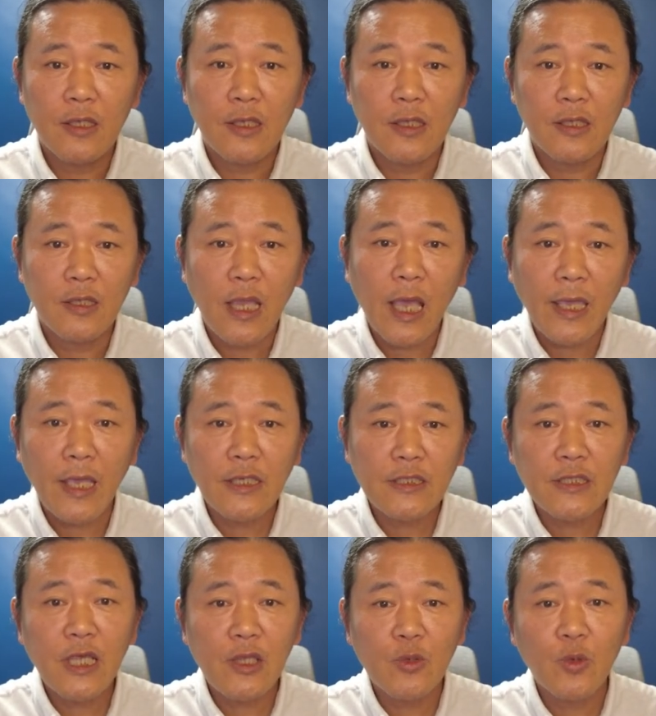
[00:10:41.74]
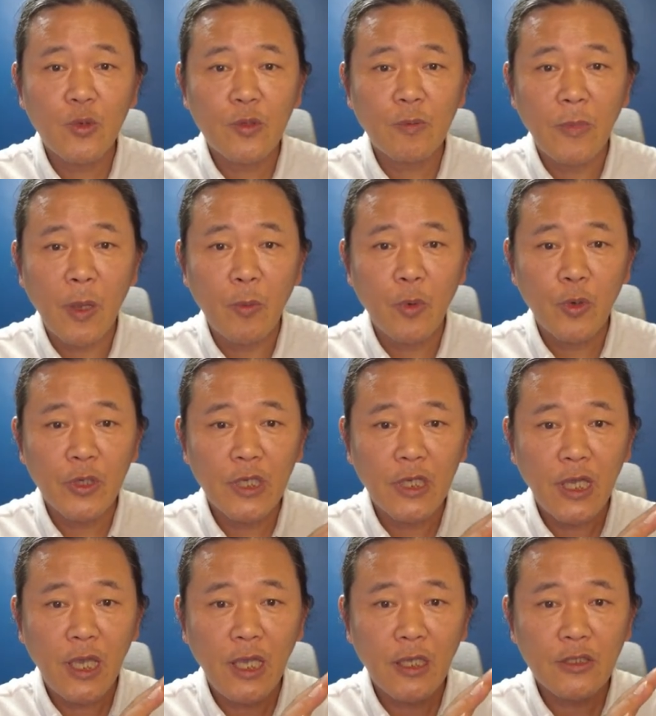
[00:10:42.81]
이 타겟이 되는
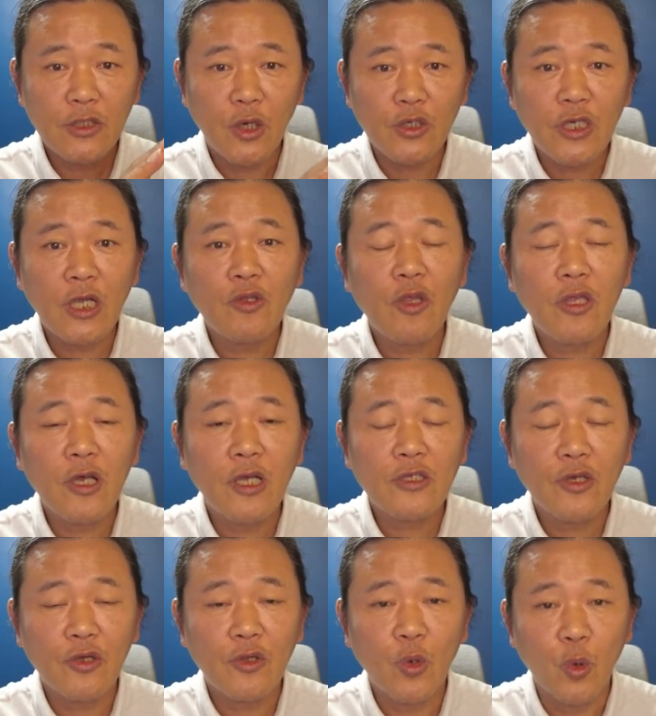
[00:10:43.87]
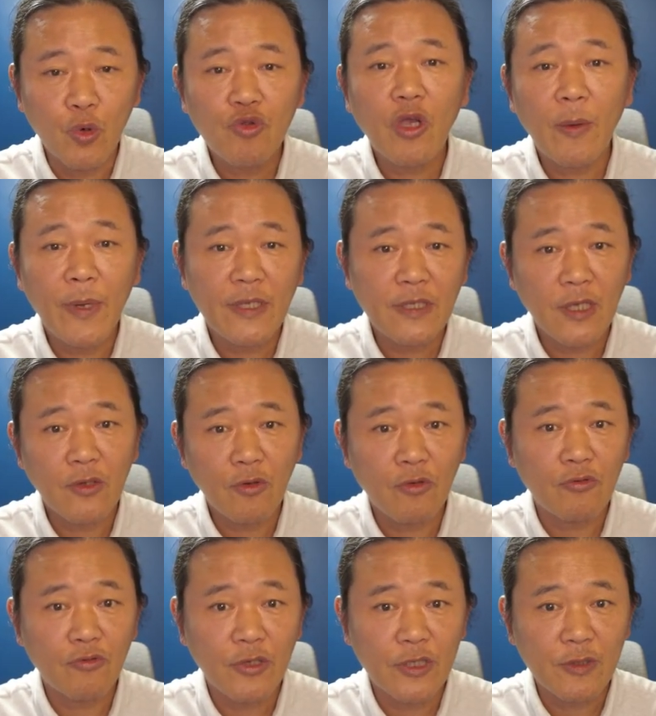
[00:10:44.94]
메모리에 저장되는 과정에서 오류가 발생한
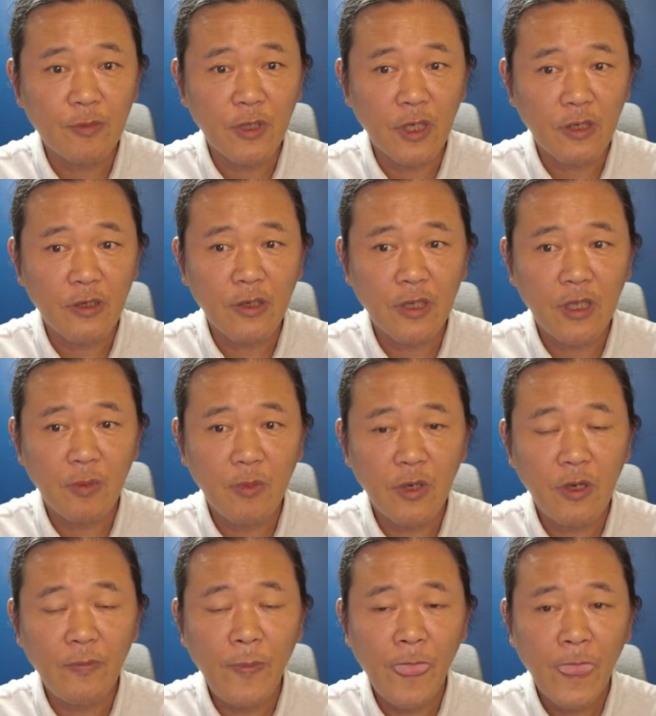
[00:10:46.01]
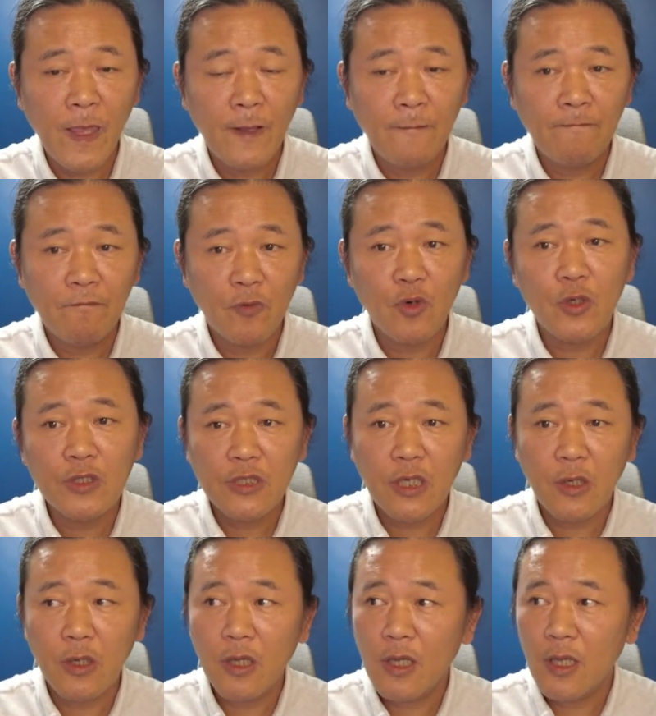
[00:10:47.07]
경우도 있습니다. 그렇게 되면 물론
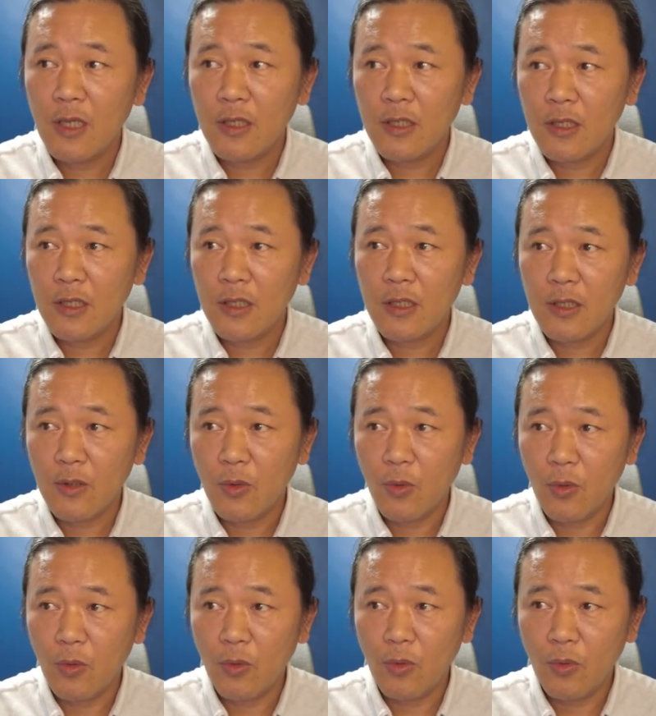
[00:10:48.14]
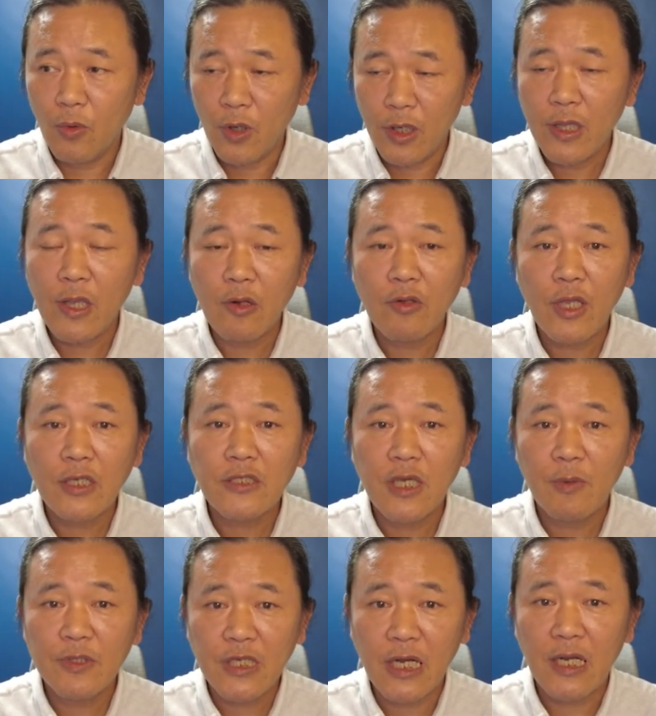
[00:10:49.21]
이제 이 원래대로
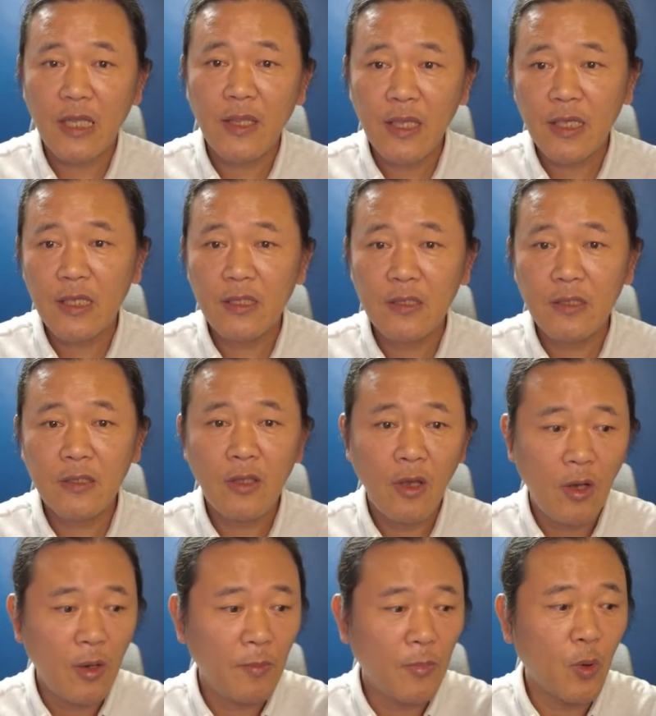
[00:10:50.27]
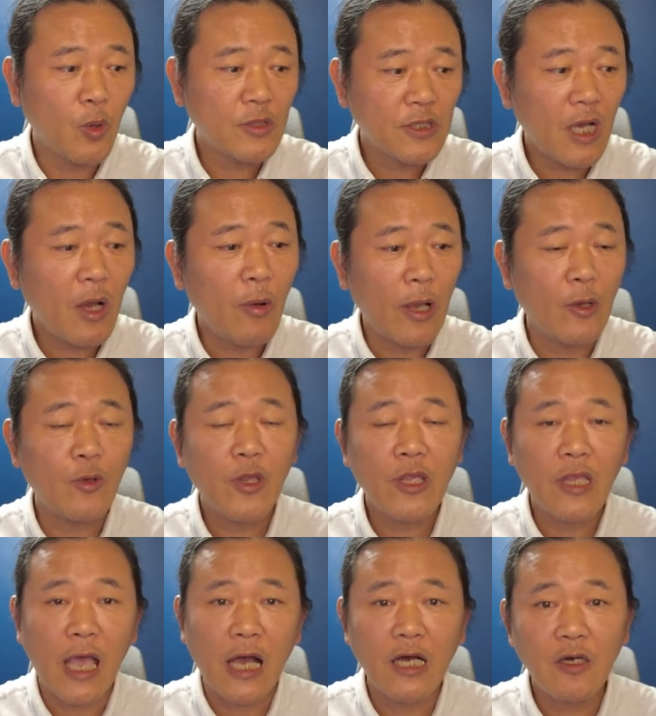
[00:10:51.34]
따지자면 잘라내기는 복사가
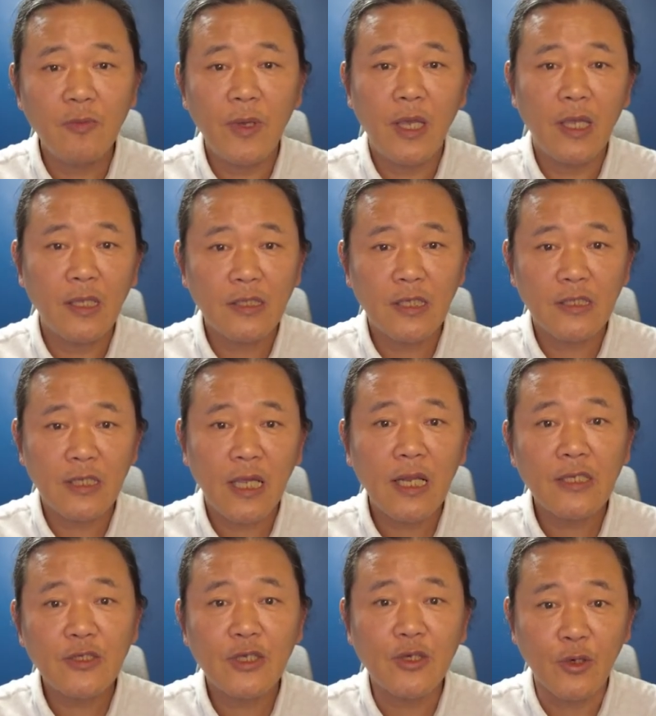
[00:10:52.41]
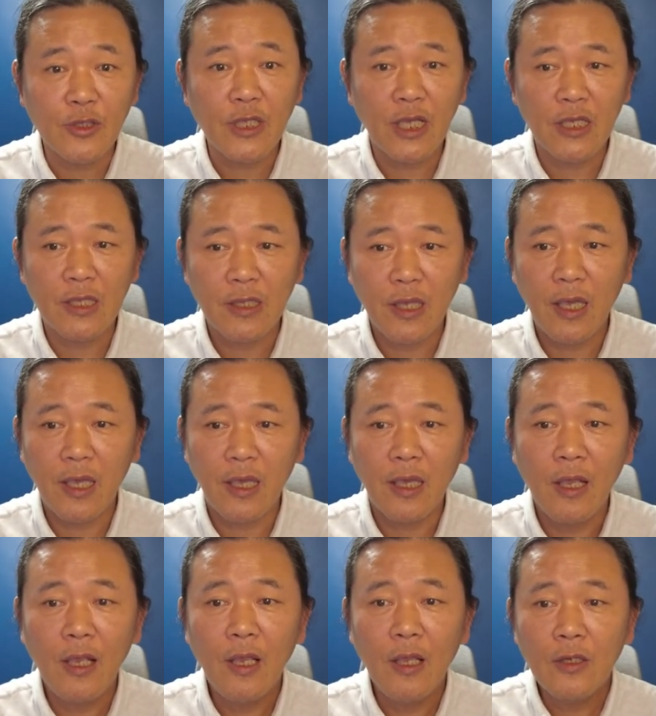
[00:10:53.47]
완료된 다음에 이제 사라져야 정상인데
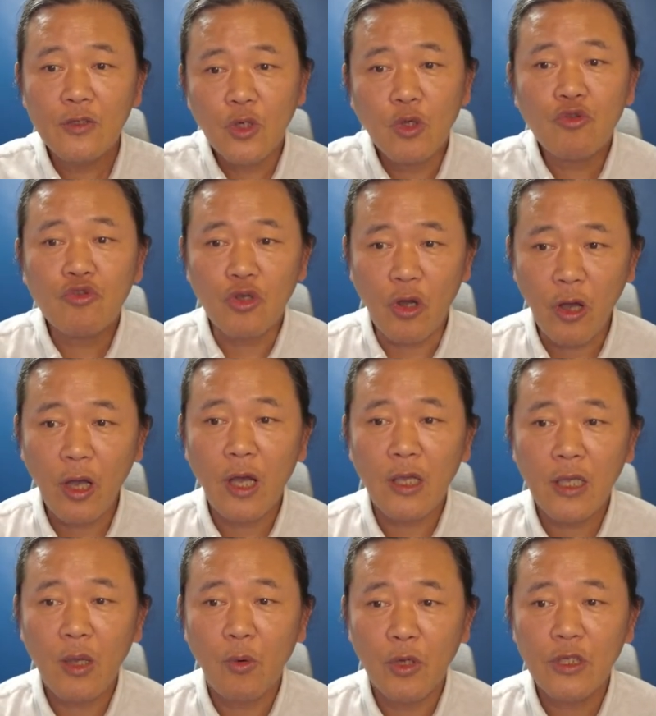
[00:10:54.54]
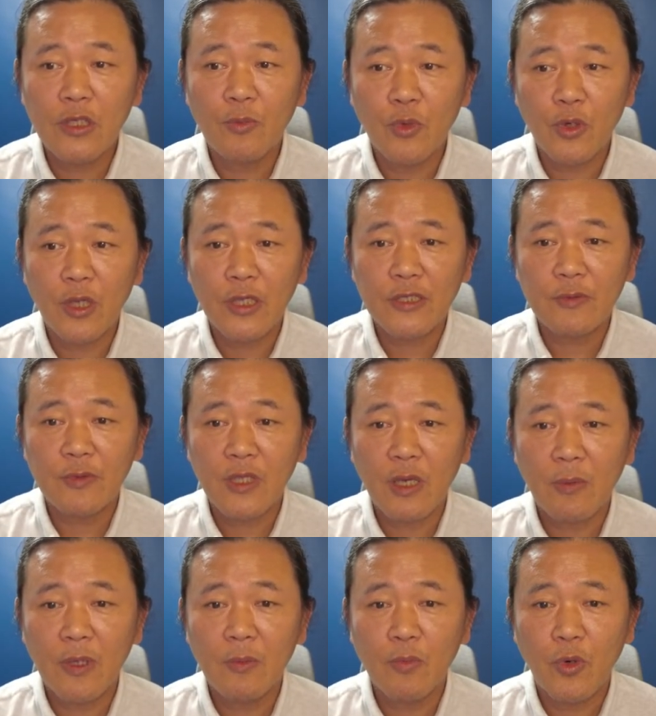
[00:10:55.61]
저도 정확하게 원인은
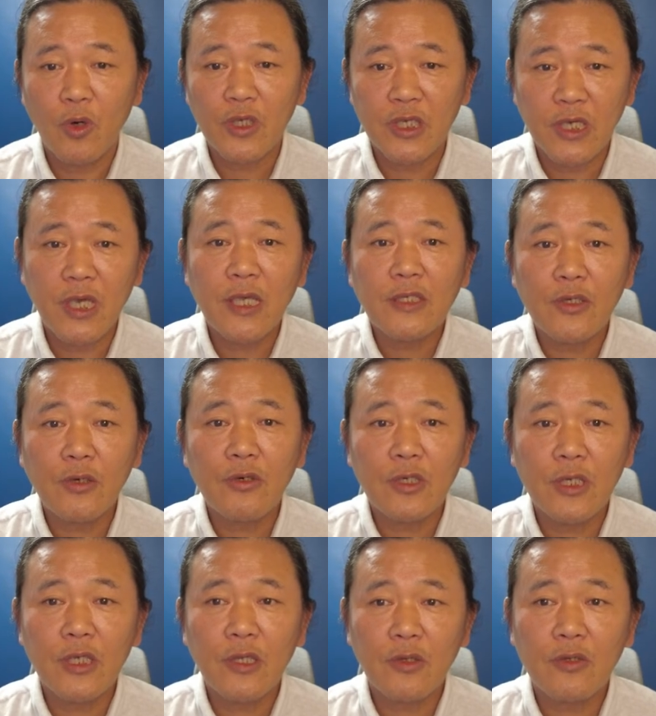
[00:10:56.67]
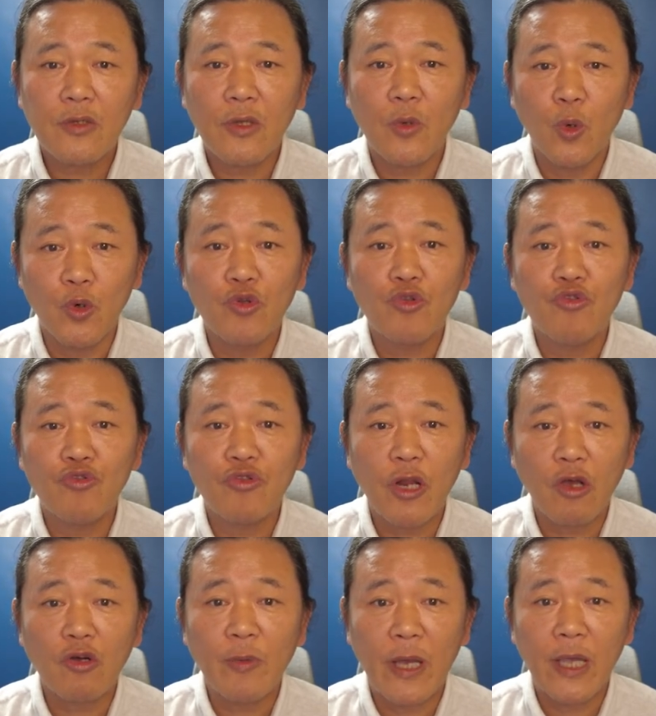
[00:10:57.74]
모르겠습니다만 뭐 기계적인 어떤
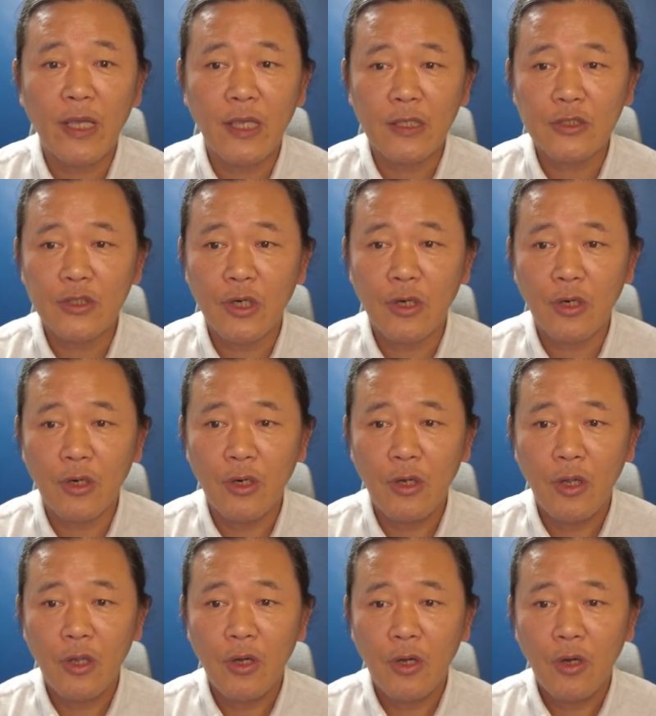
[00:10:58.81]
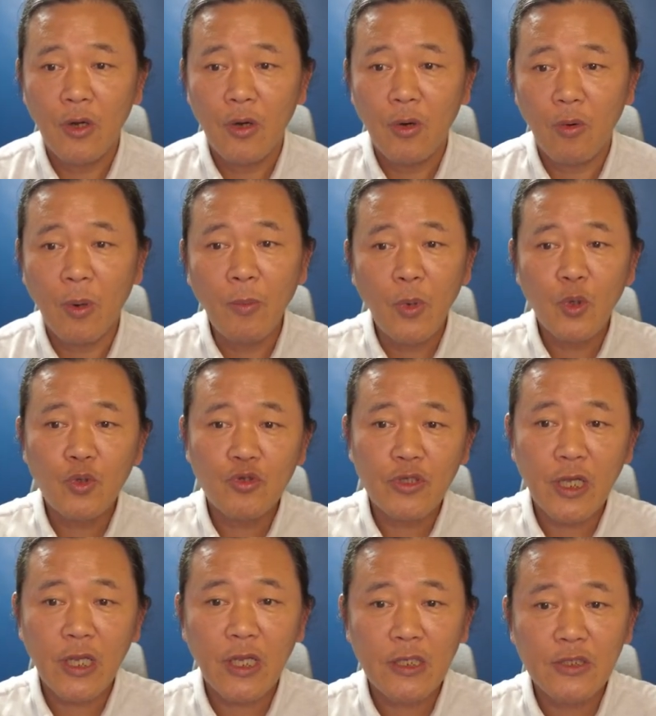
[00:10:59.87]
오류라고 봐야겠죠. 원본도
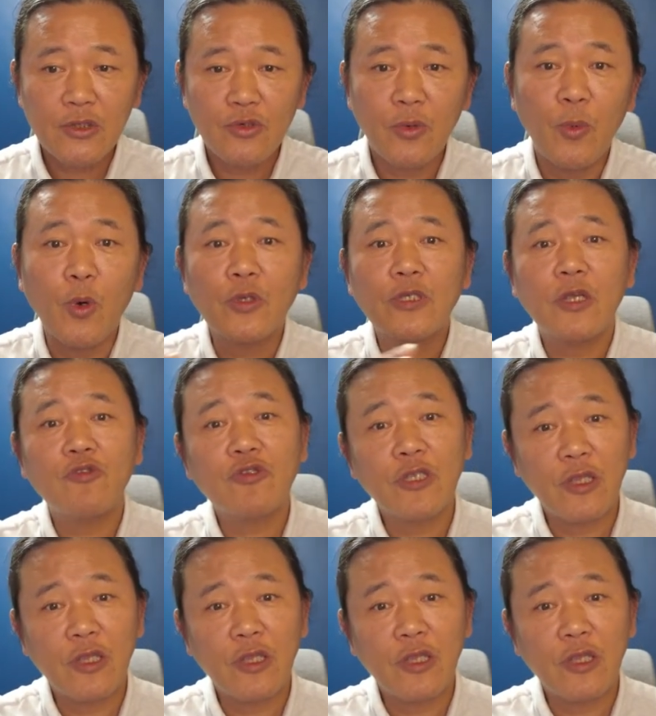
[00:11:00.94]
사라지고 복사도